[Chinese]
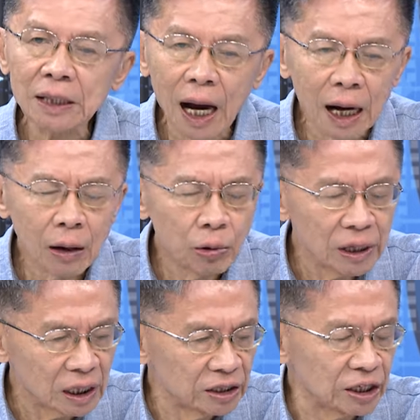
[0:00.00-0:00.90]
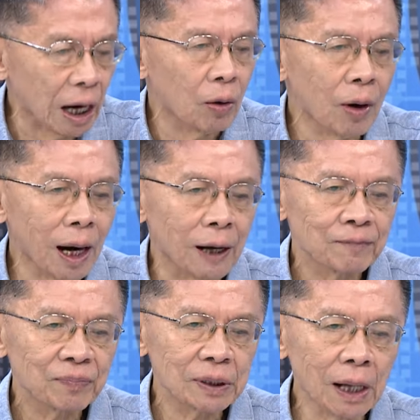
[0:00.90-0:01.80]
他会讲话
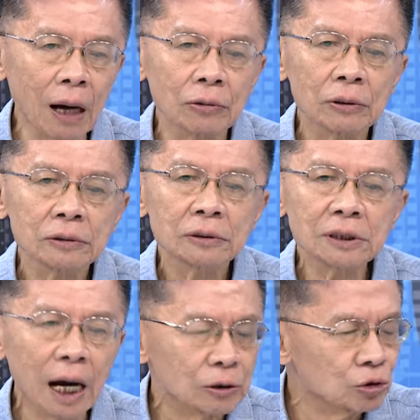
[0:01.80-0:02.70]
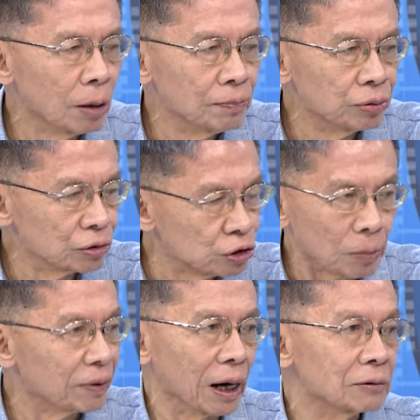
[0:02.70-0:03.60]
到让川普
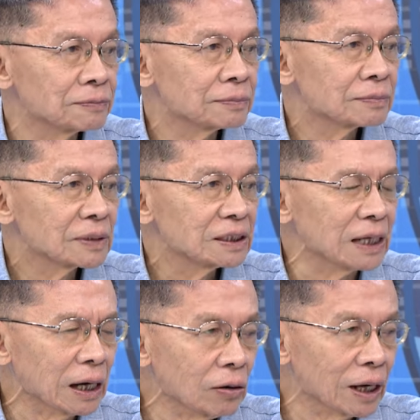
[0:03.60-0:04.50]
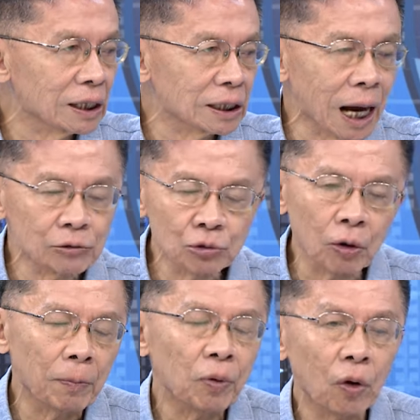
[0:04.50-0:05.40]
受不了。 然后呢，他
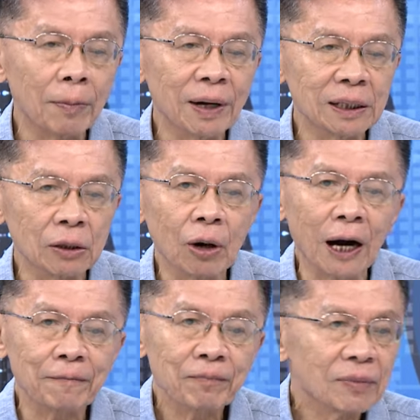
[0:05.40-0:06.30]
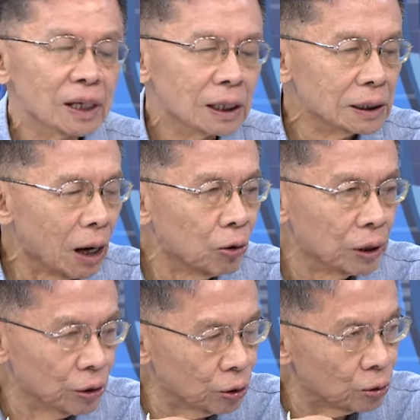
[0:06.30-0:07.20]
如果不关麦的话，他
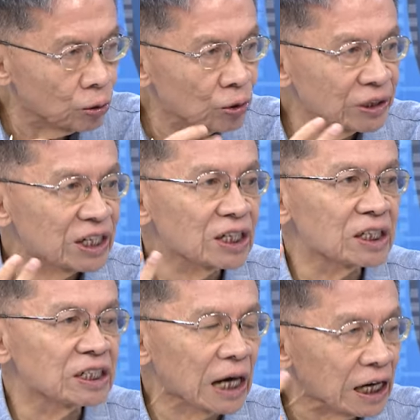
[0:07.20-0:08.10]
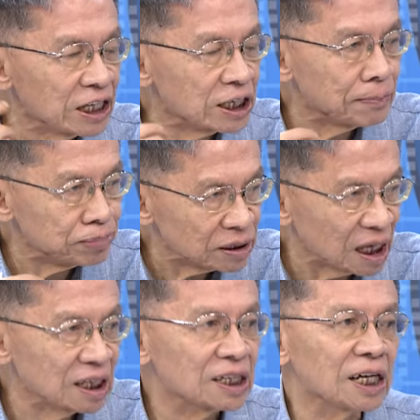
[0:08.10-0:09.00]
会语无伦次，讲一些不
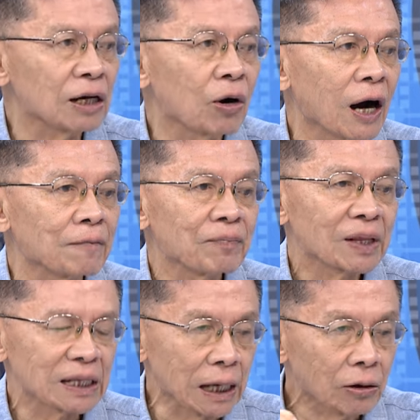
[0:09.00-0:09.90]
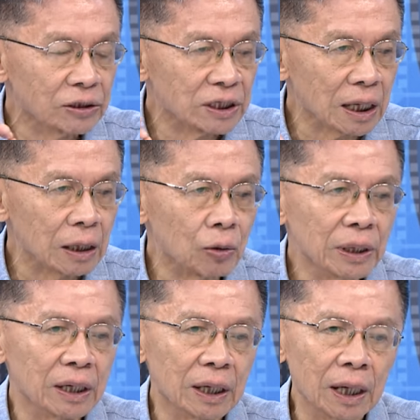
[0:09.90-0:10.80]
得体的话，然后这个
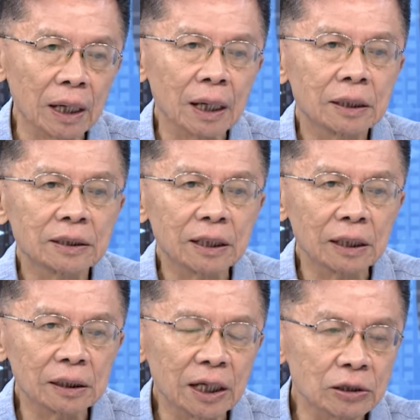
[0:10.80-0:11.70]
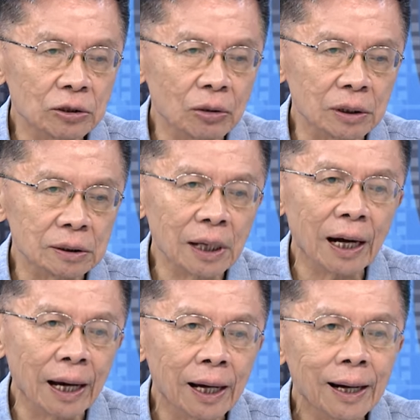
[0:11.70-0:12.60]
会给这个听众
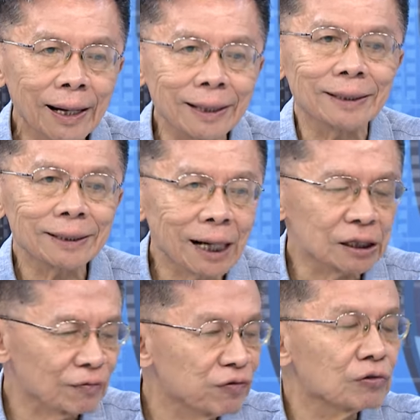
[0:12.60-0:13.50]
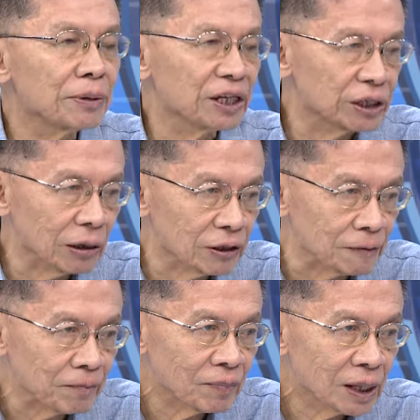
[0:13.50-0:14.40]
带来很大的负面效
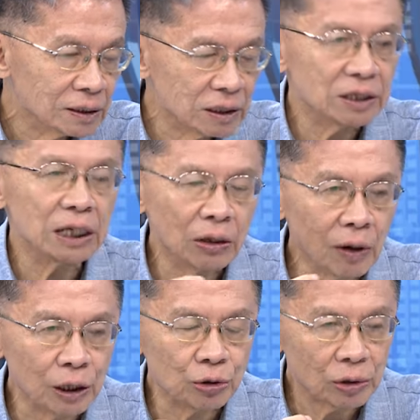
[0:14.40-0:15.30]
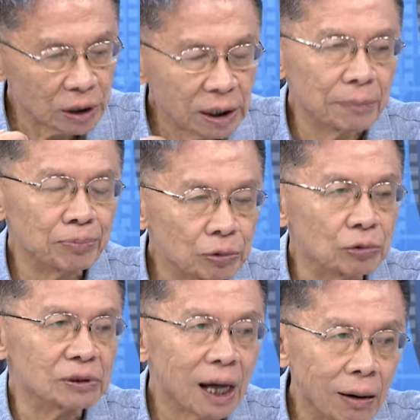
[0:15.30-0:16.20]
应，这是另外一说，这个也不
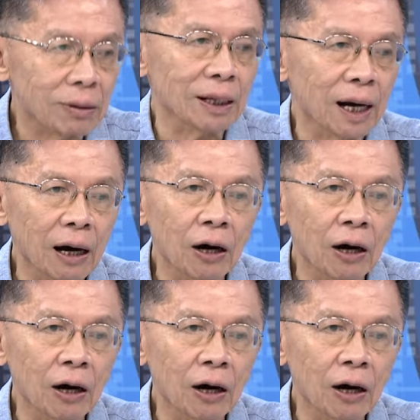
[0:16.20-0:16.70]
无道理